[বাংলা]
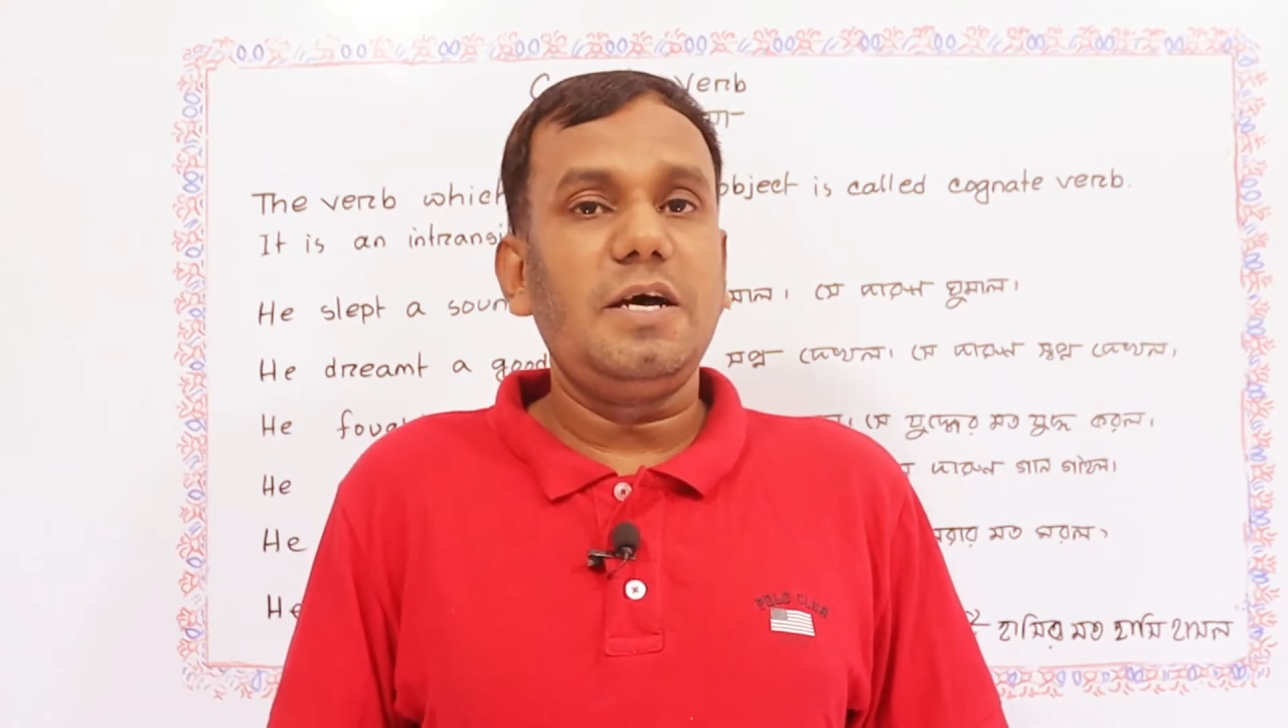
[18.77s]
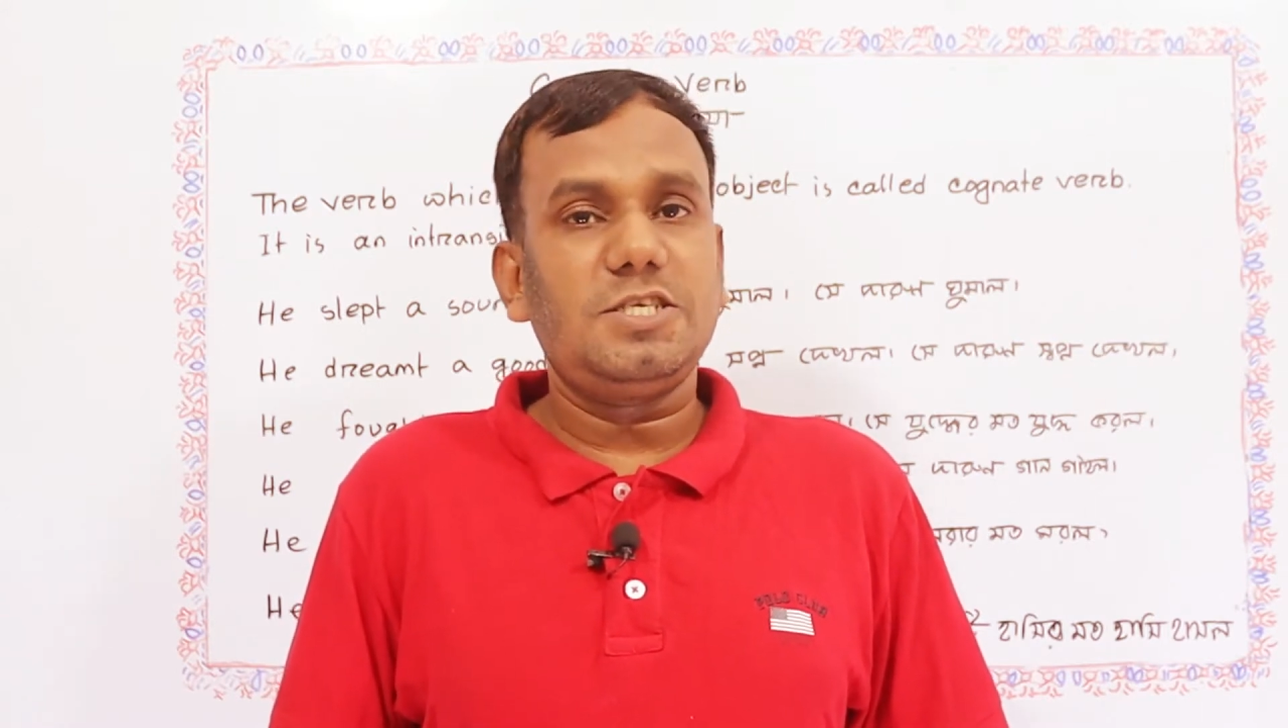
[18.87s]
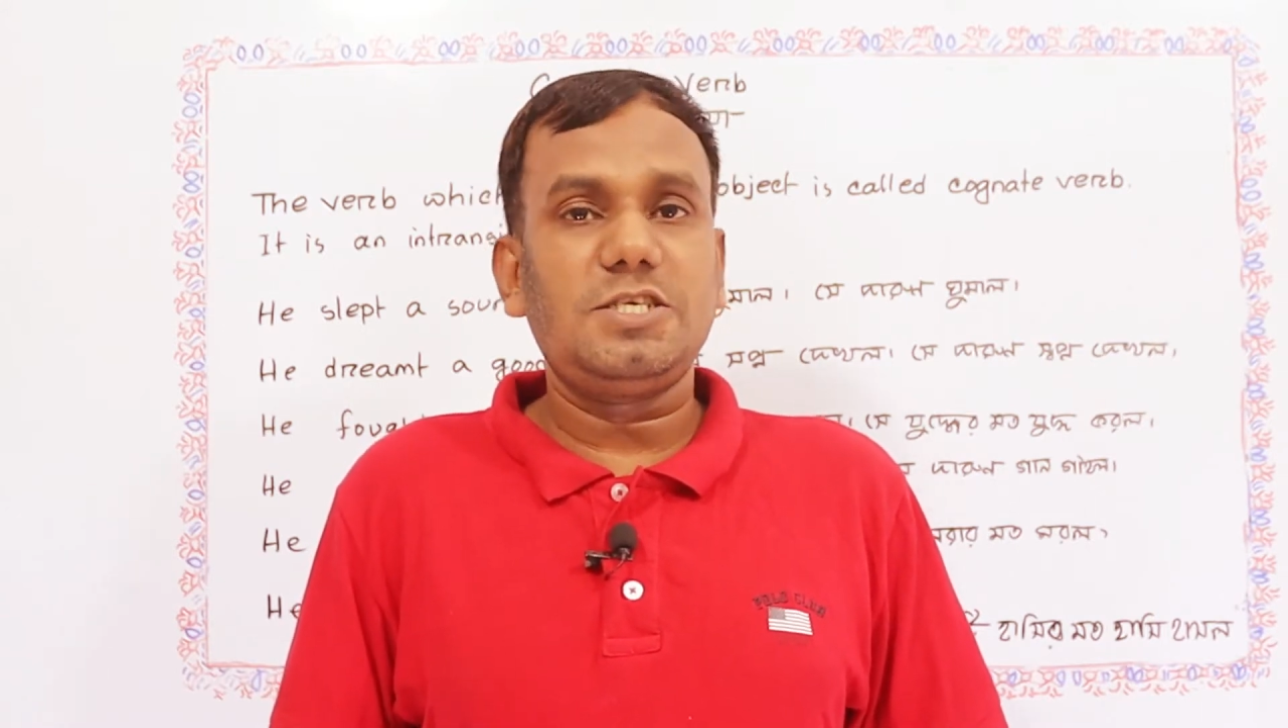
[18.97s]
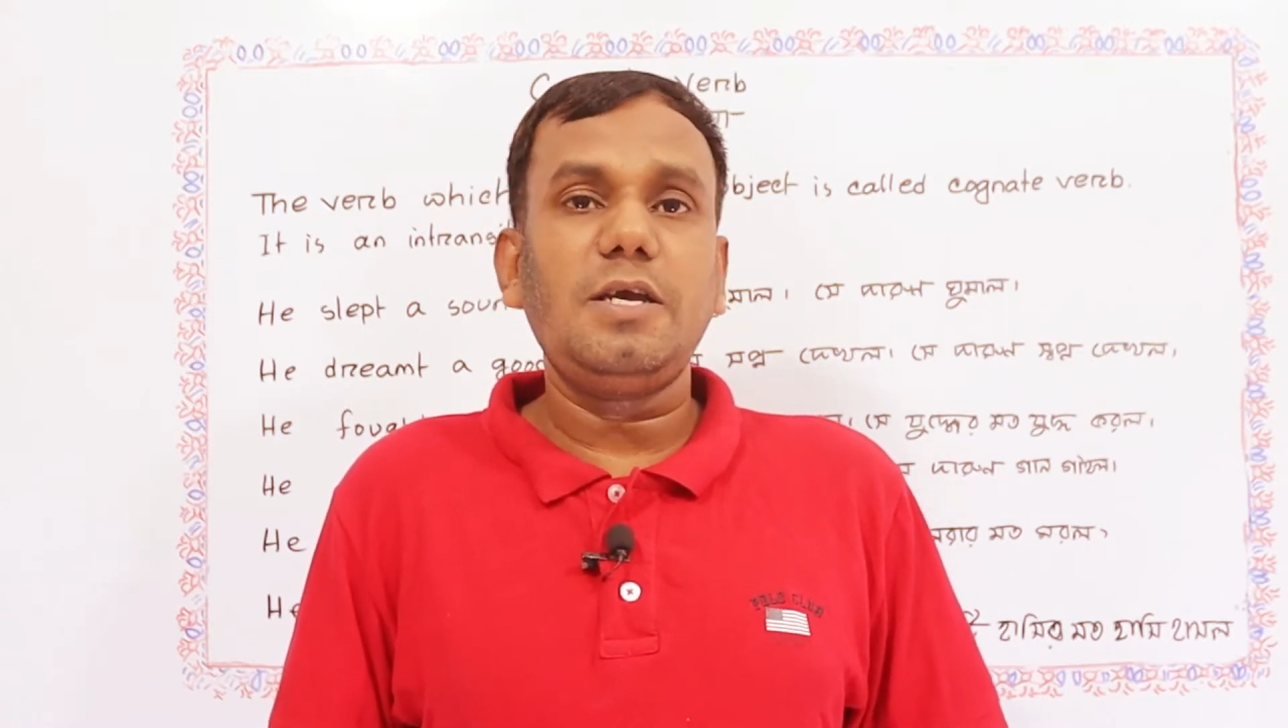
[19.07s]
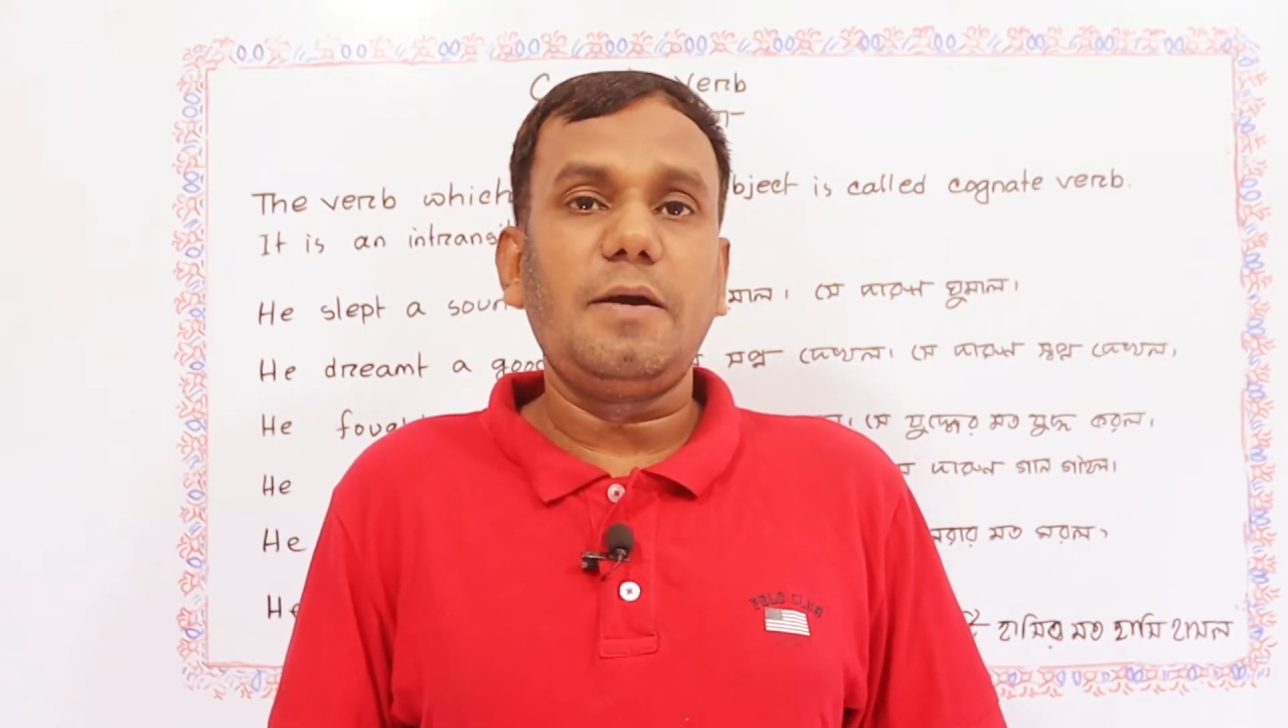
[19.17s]

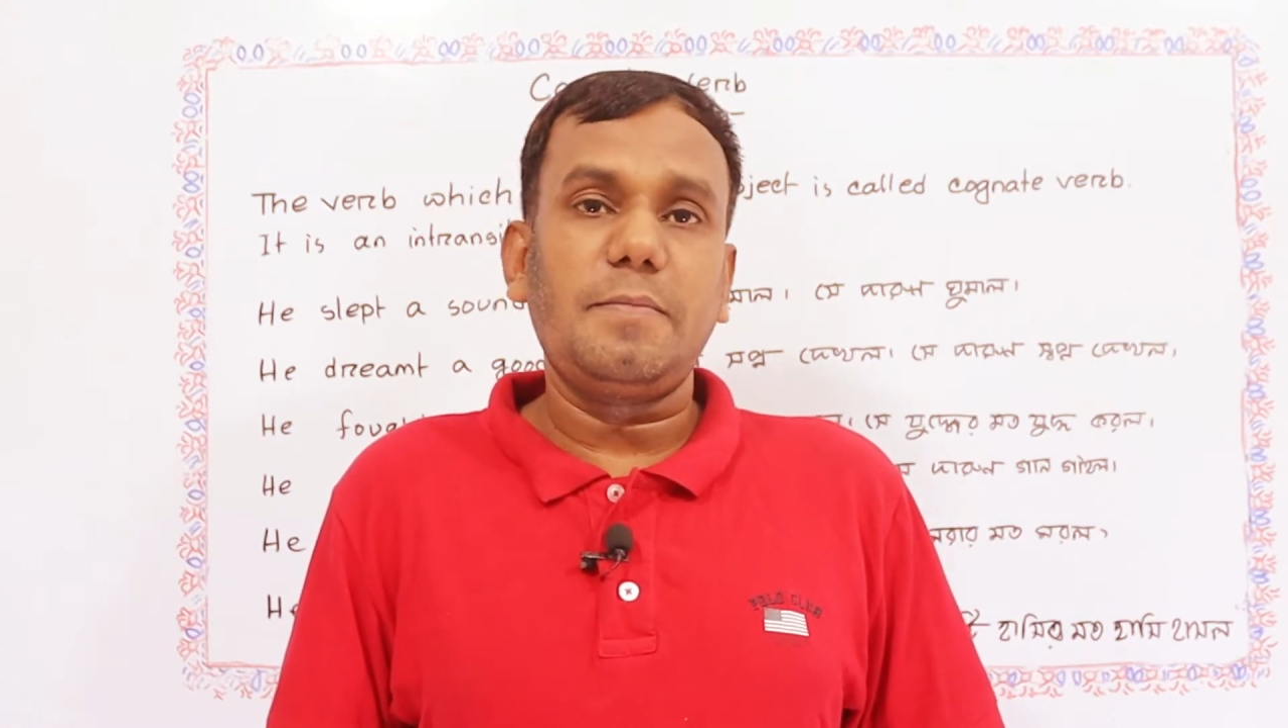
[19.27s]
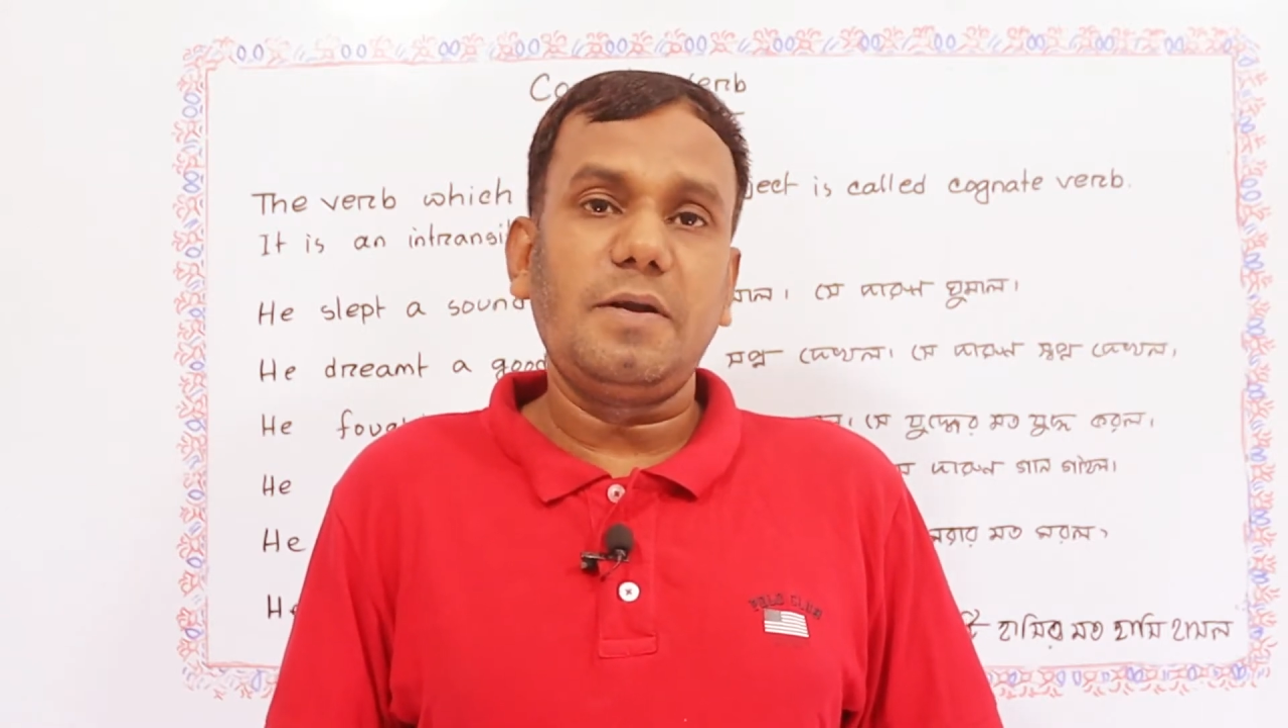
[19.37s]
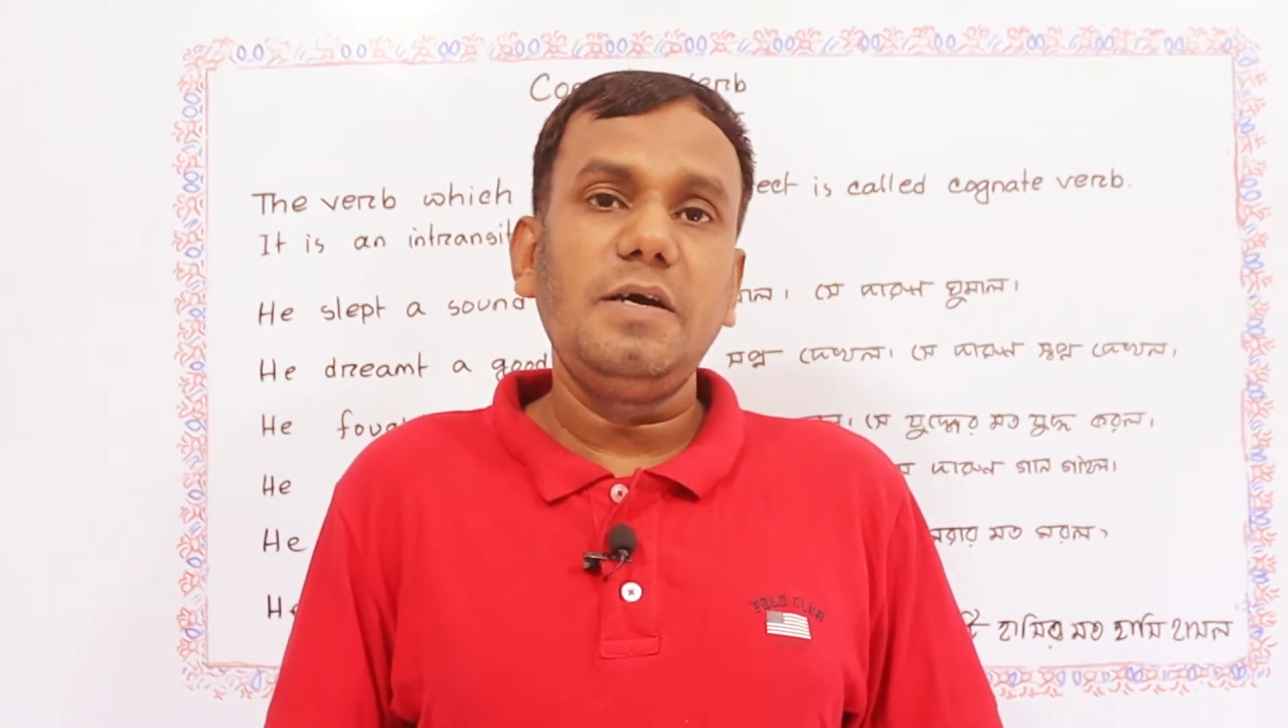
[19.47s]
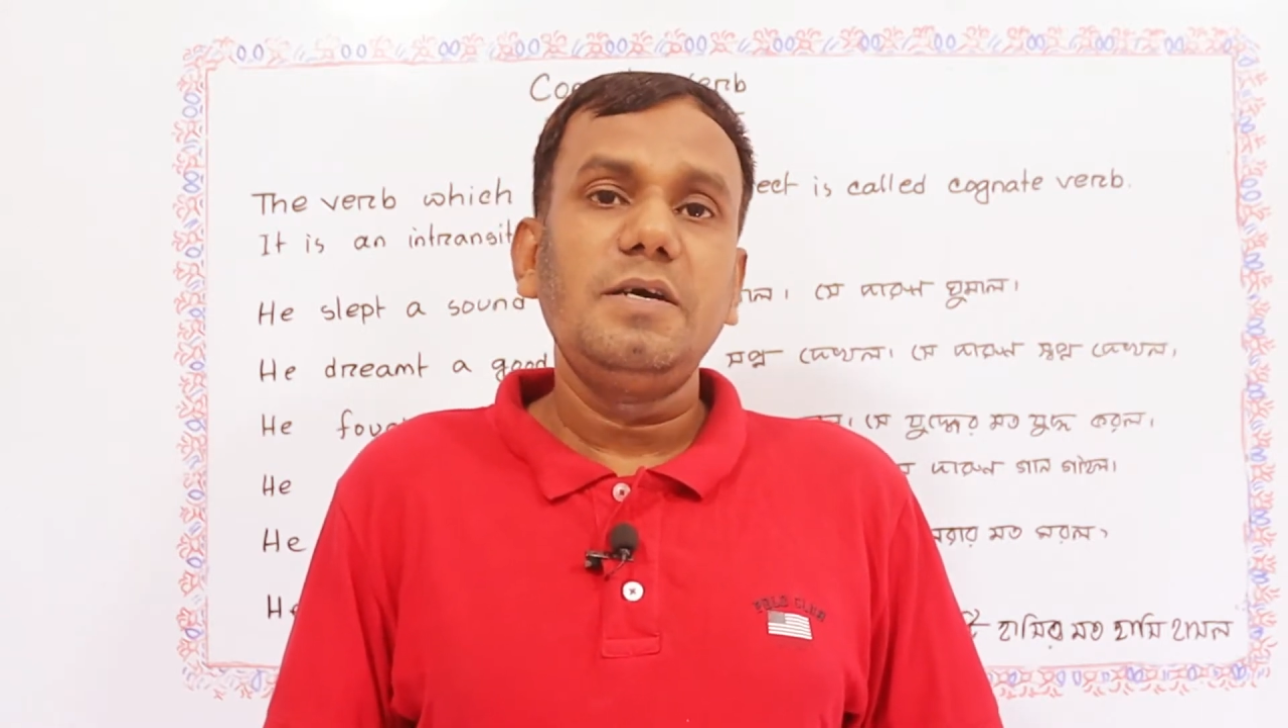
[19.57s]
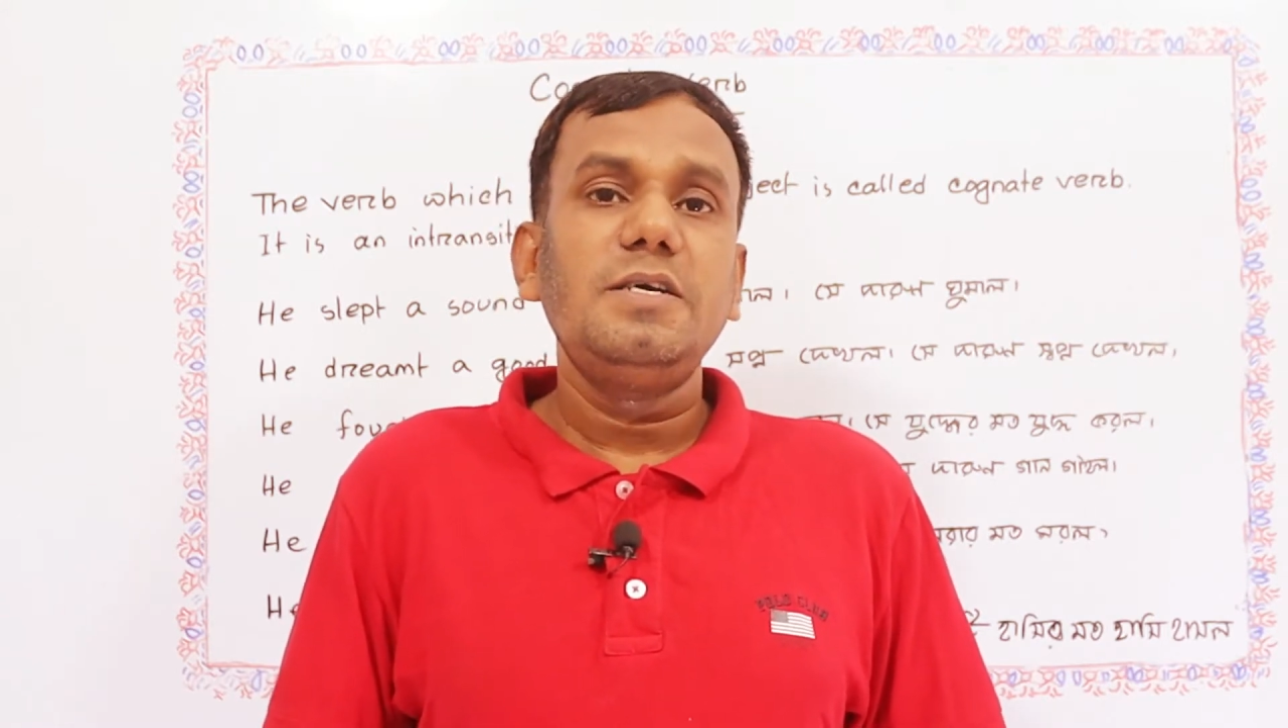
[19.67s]
আজকে আমরা